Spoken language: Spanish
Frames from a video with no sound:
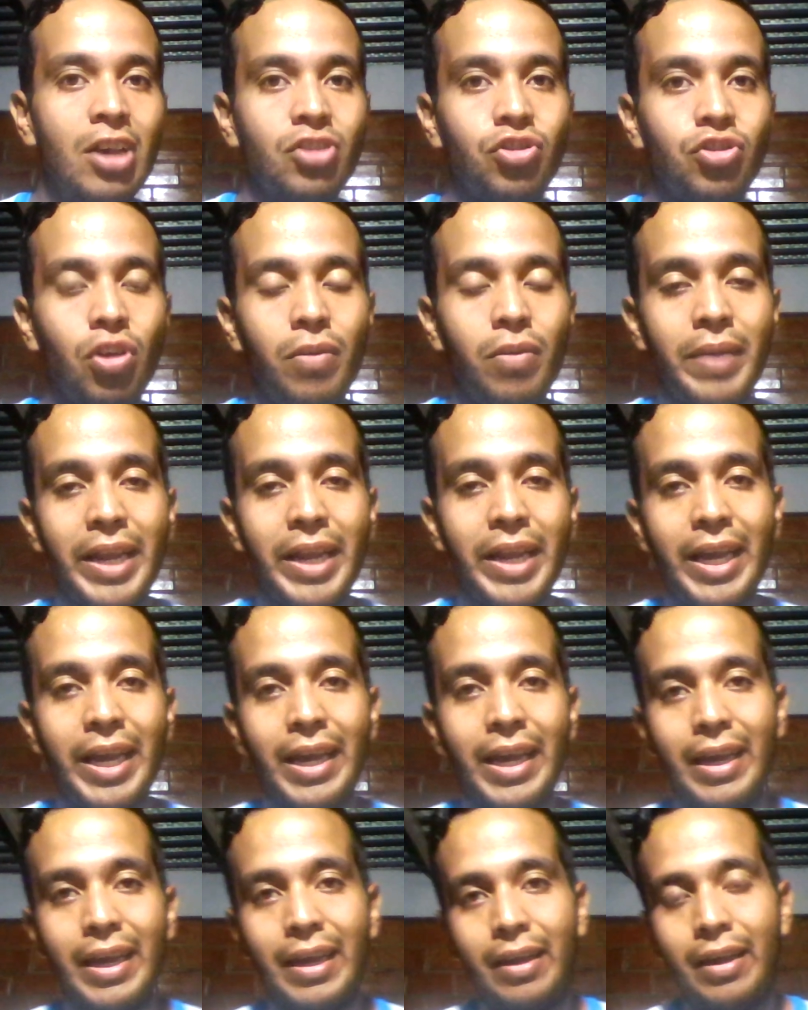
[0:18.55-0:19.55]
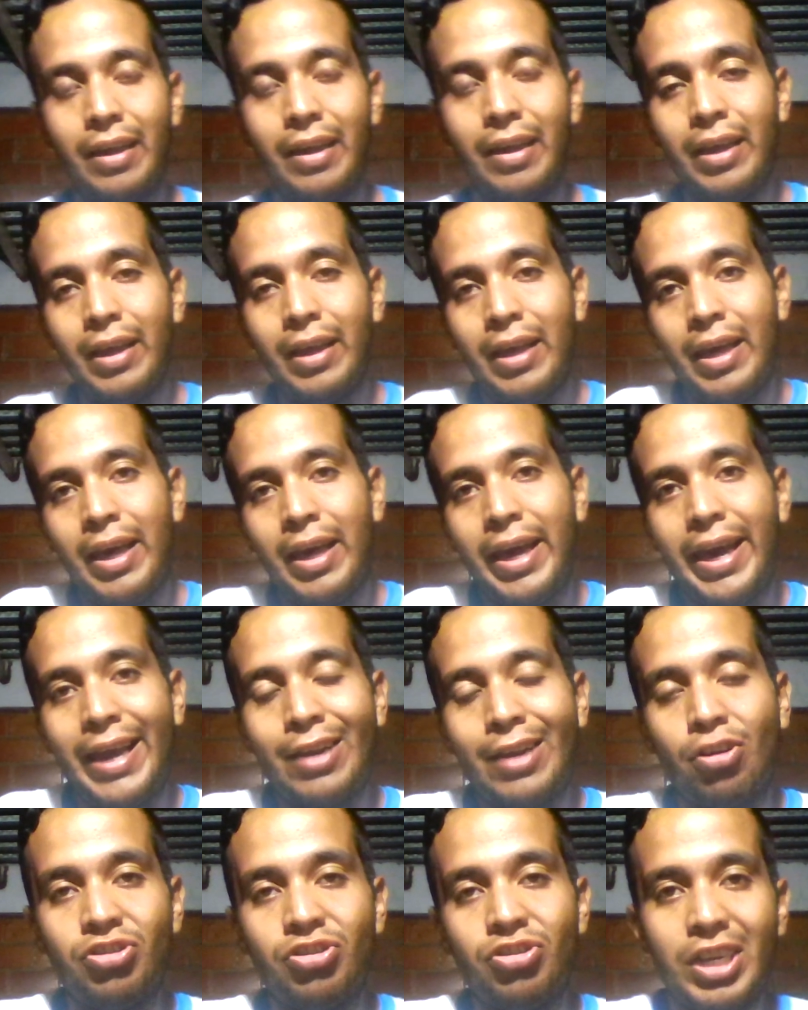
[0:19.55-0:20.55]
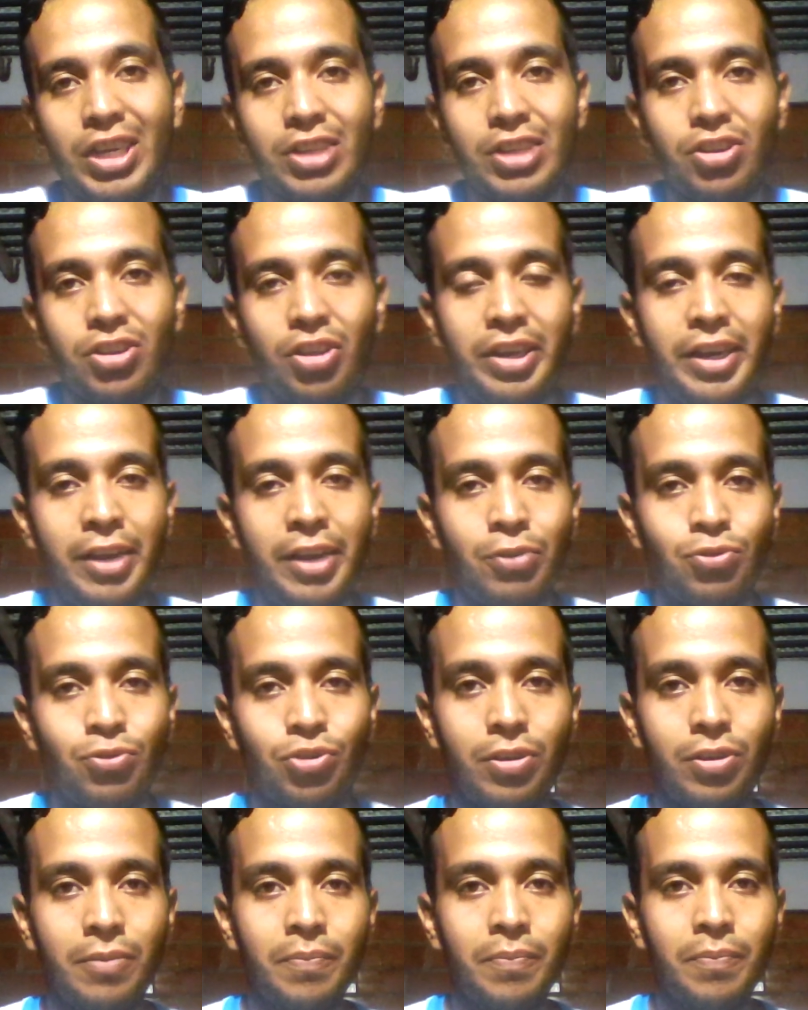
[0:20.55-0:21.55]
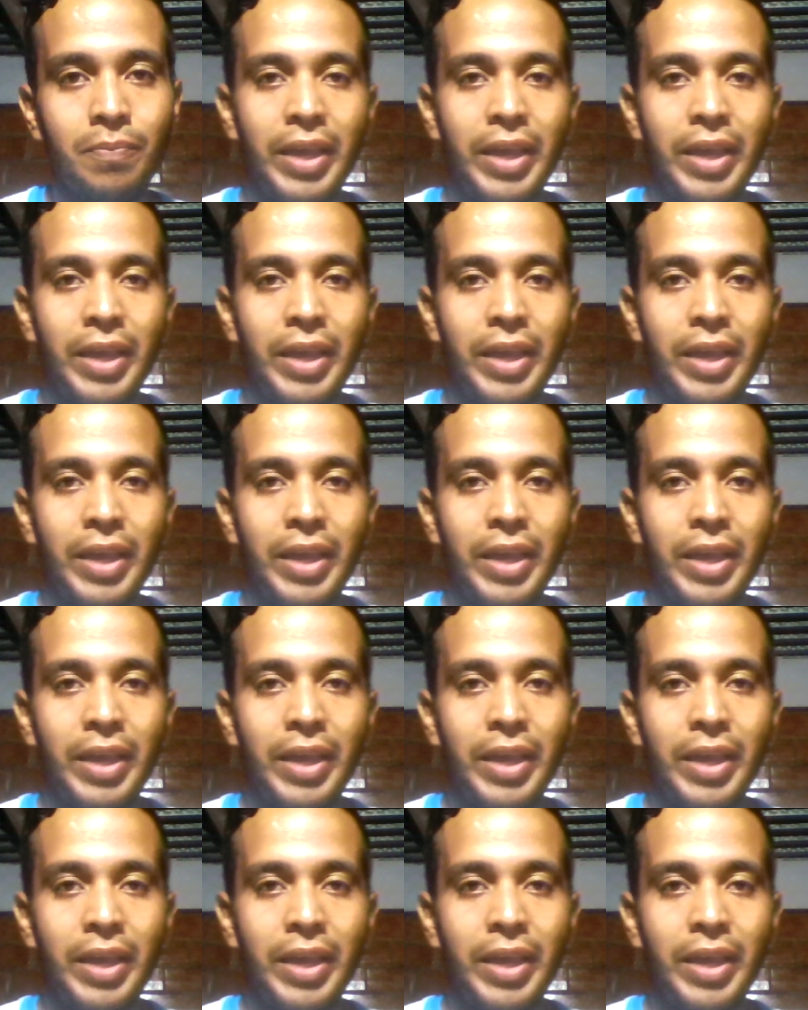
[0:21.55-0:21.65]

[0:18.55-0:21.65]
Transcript: sobre el concierto del Neutro.